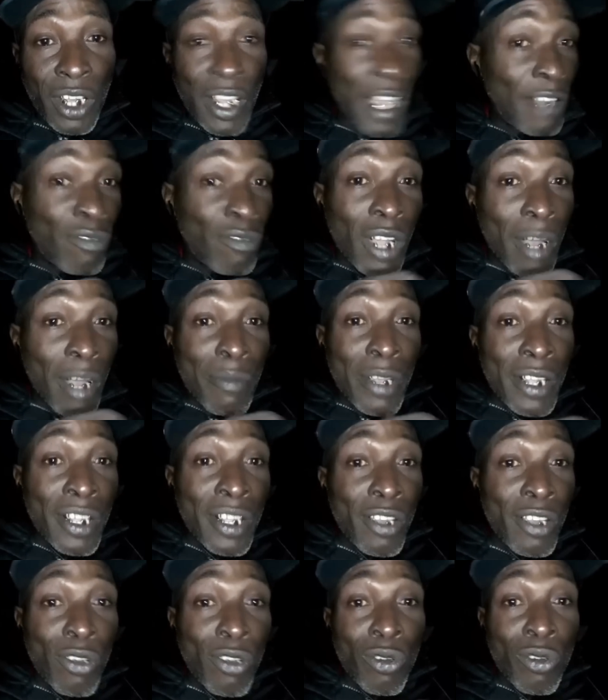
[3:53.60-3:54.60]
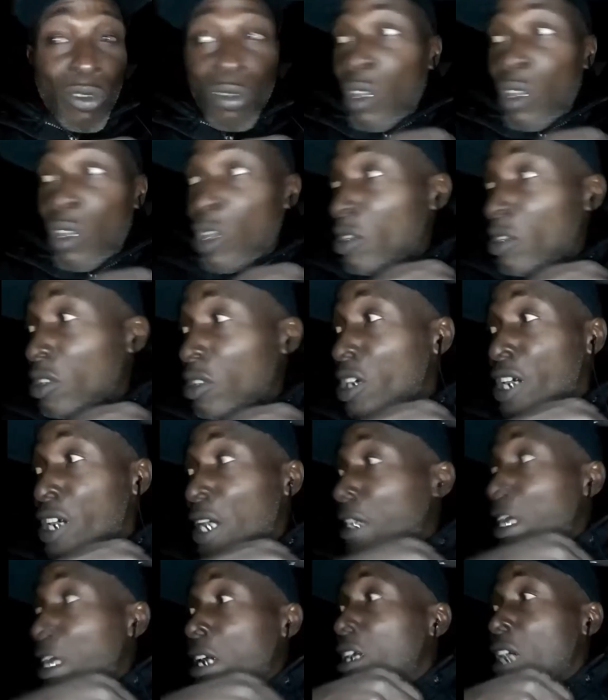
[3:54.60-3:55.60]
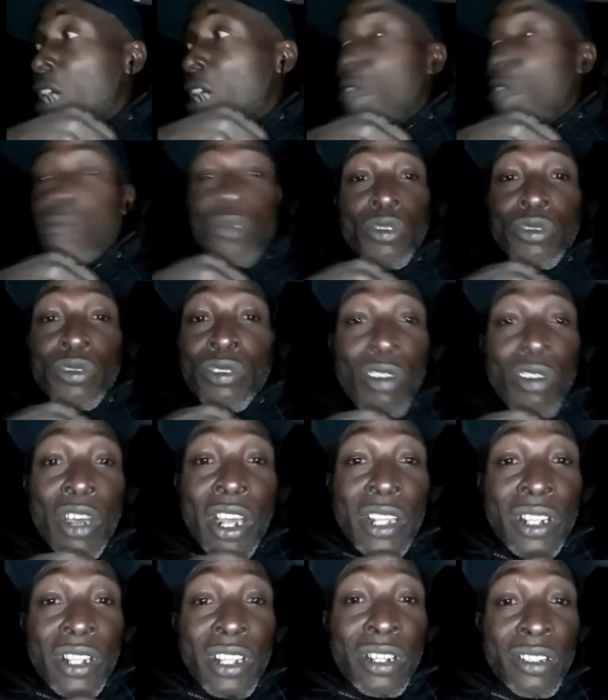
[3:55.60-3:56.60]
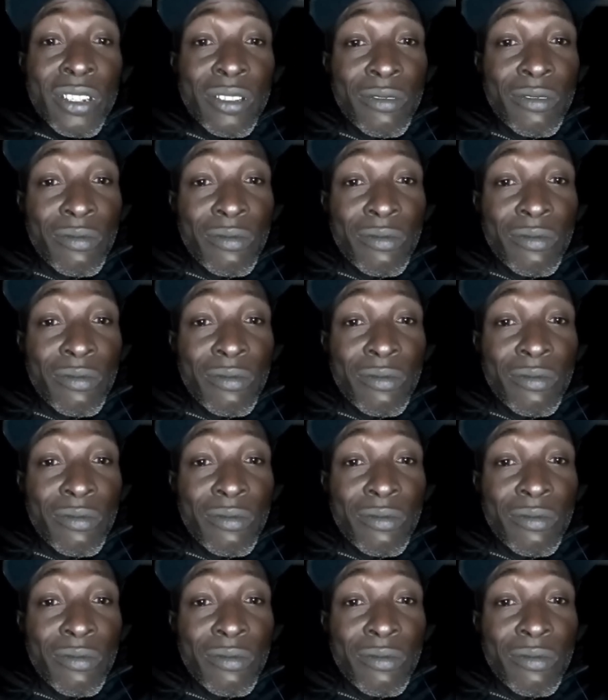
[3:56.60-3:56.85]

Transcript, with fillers: Ella nunca me dijo, tírate aquí al mundo este.